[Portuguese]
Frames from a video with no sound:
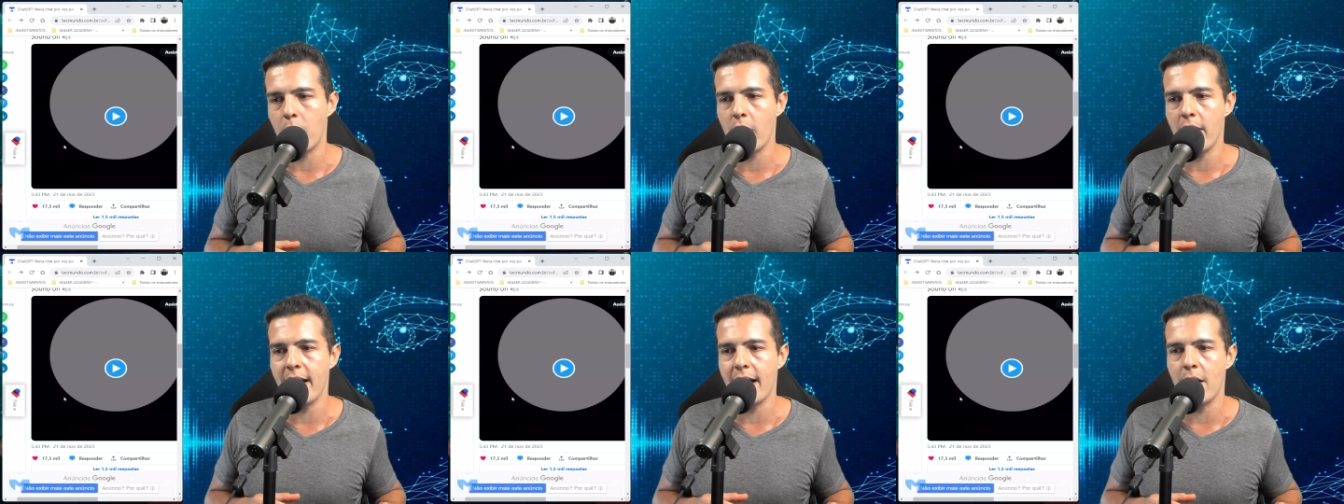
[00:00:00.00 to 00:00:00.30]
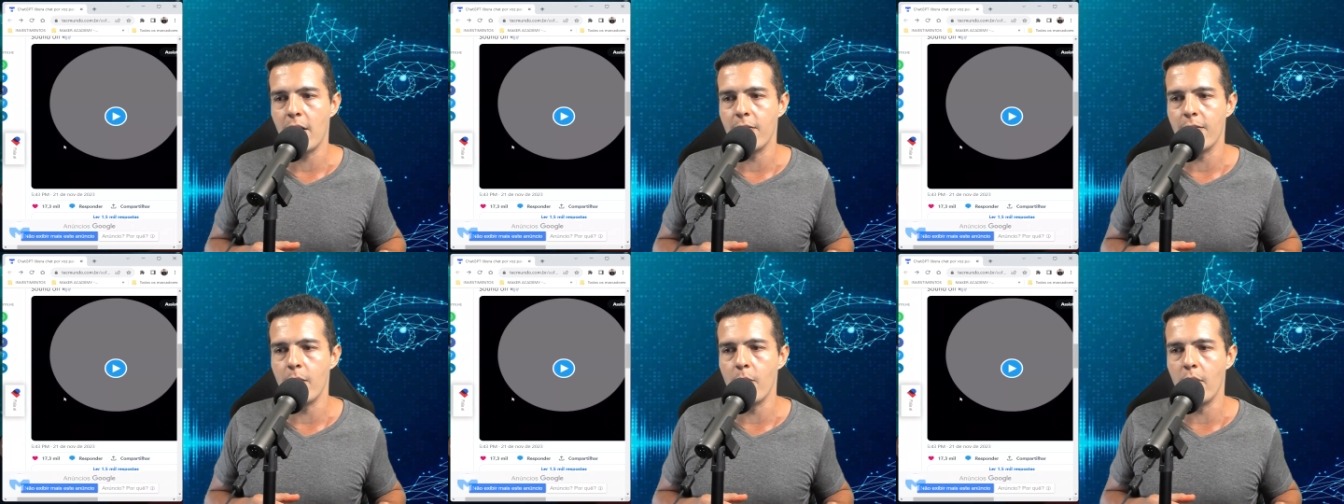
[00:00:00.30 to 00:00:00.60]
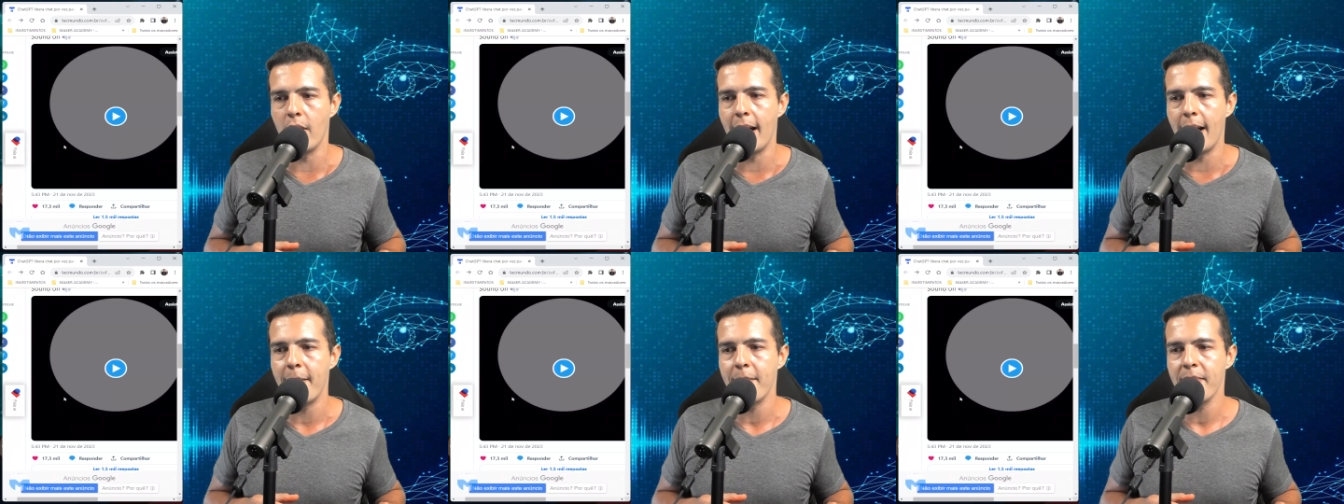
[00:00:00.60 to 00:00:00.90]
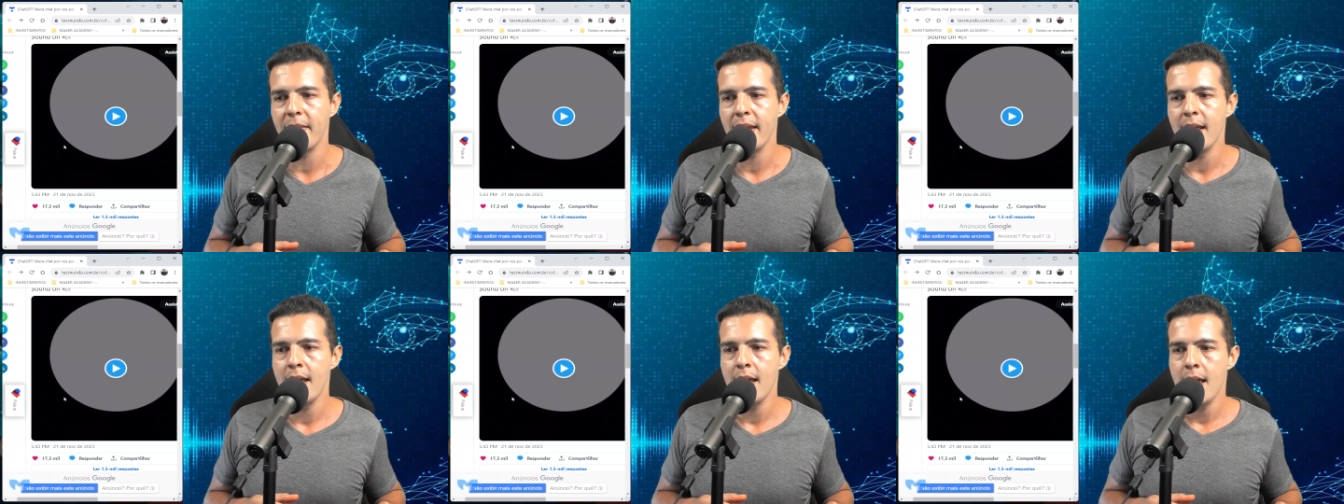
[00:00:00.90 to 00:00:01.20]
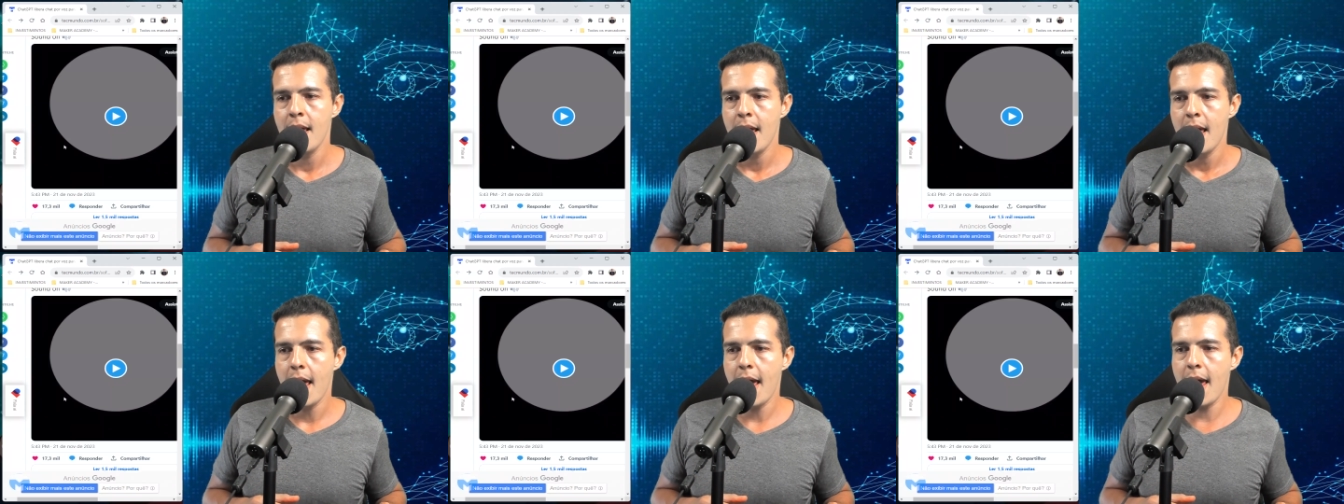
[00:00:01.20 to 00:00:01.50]
real. Vamos lá.
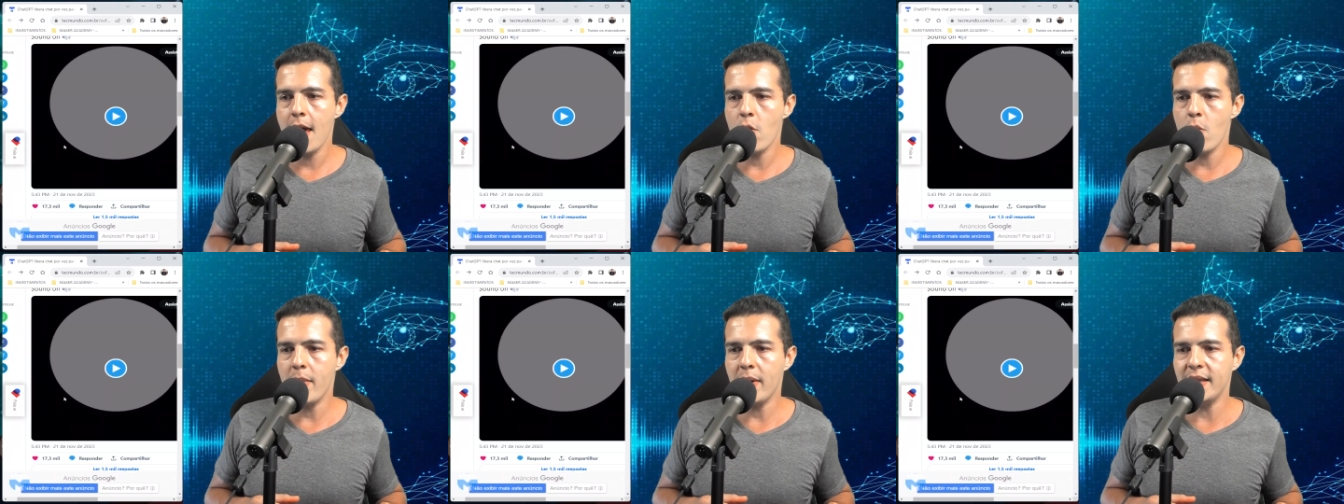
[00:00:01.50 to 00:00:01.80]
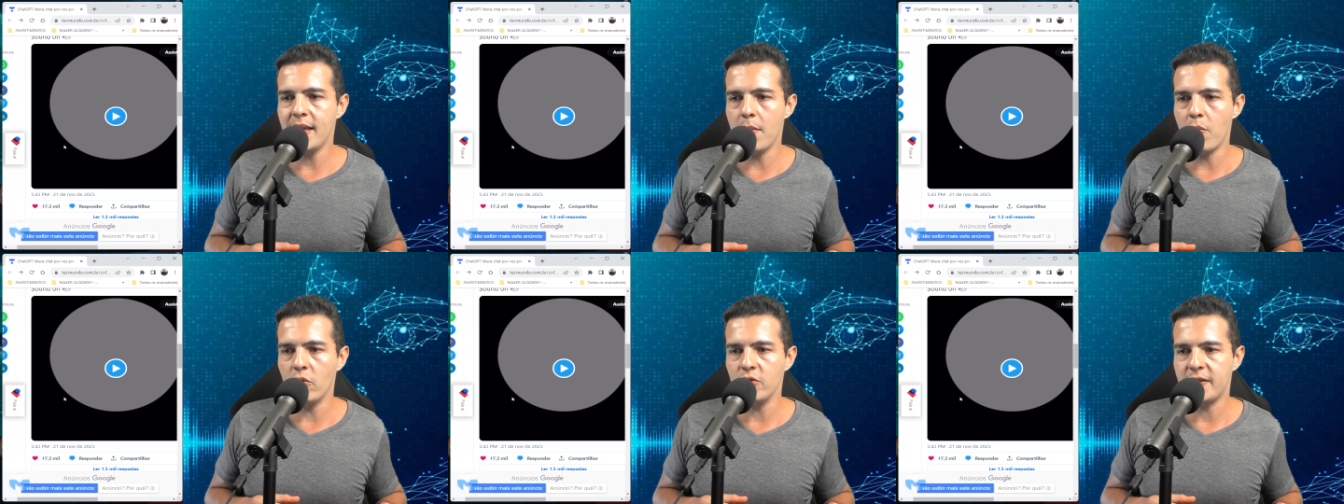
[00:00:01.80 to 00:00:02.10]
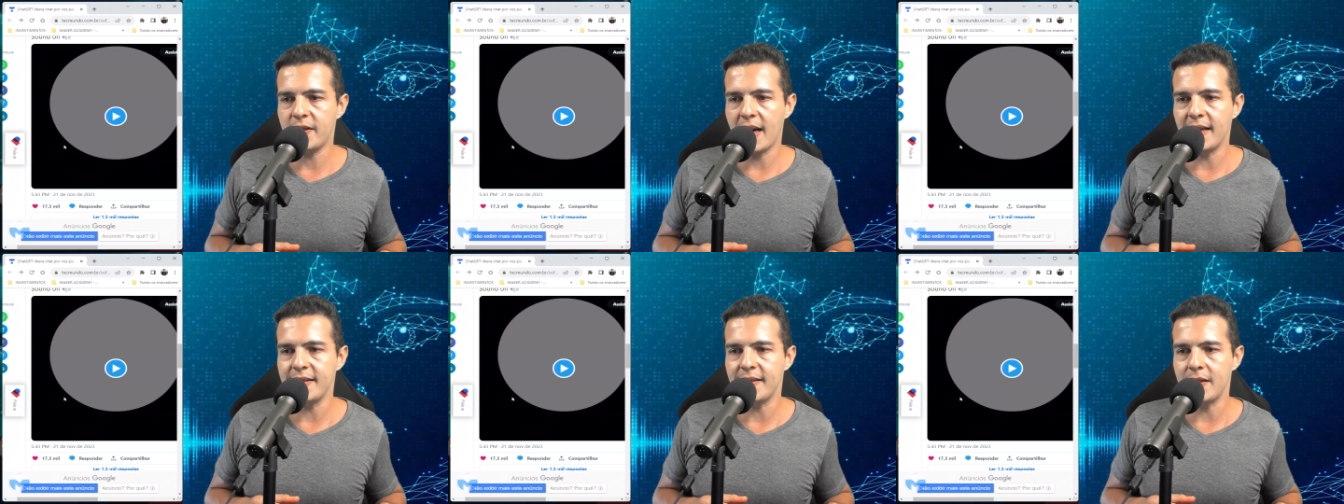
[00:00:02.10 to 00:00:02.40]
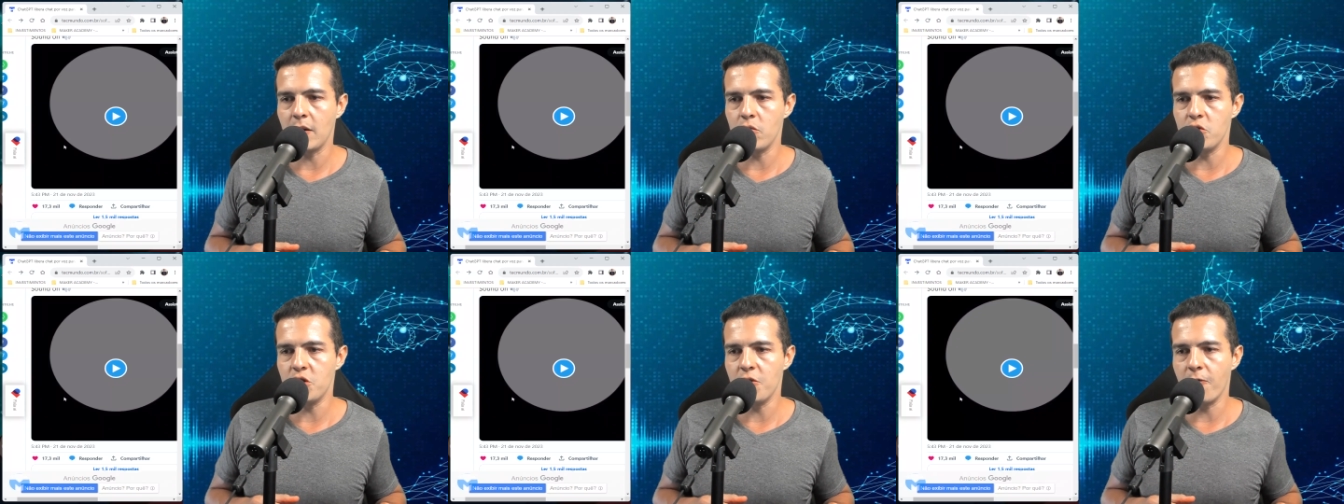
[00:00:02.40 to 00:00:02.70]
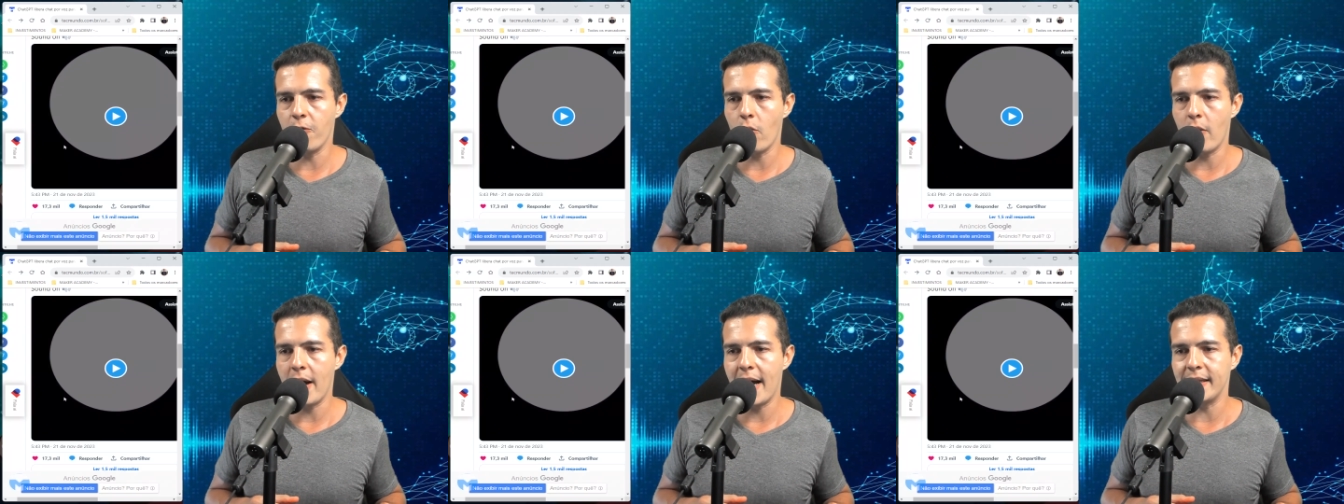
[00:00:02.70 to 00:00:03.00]
Em uma demonstração
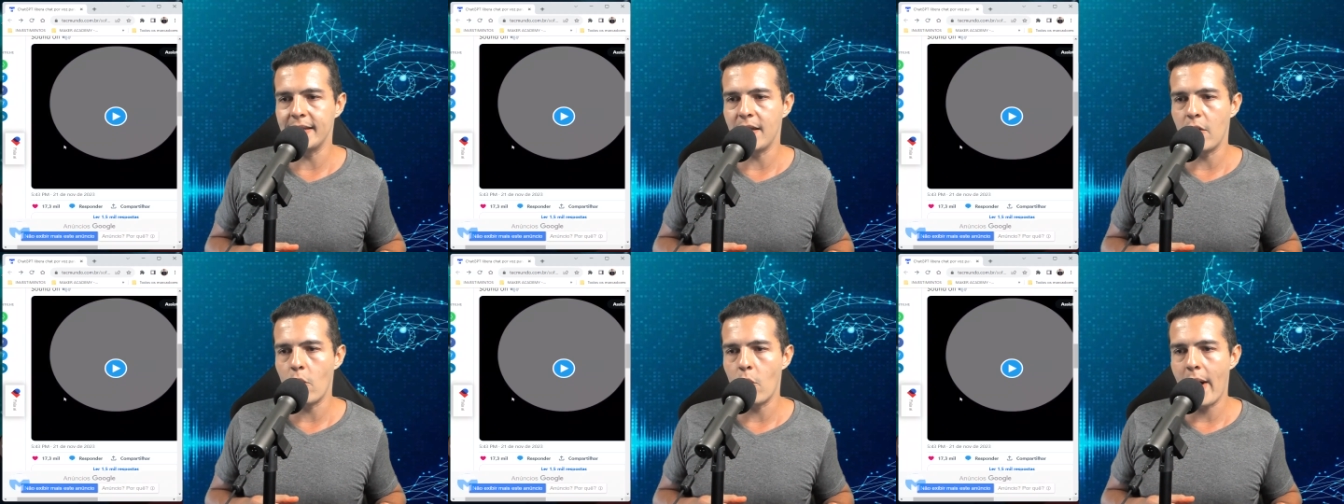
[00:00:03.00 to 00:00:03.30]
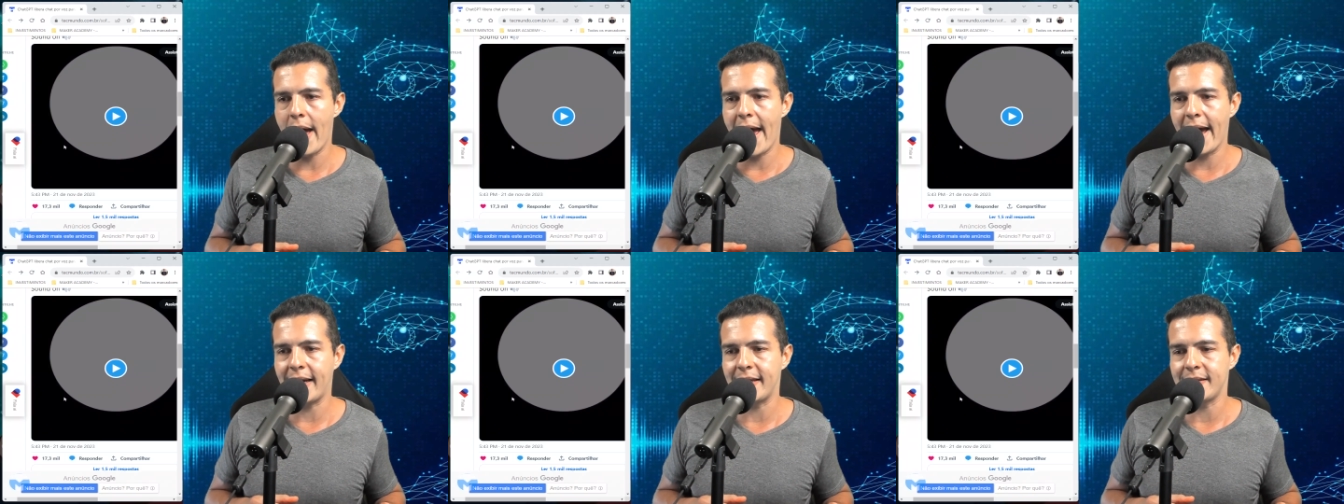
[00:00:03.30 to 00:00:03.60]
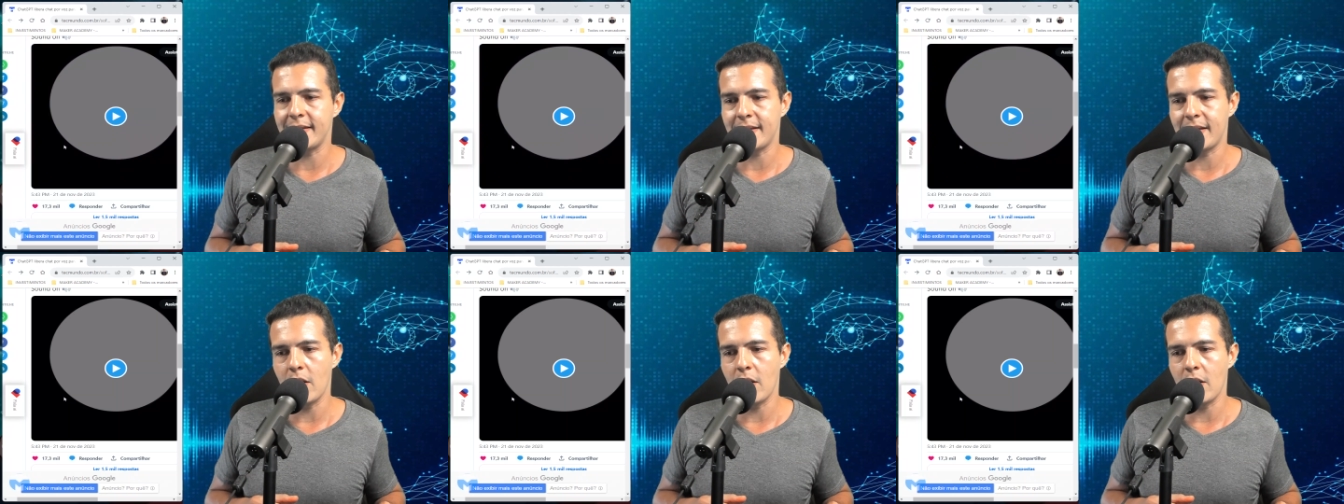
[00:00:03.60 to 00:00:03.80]
divulgada no X,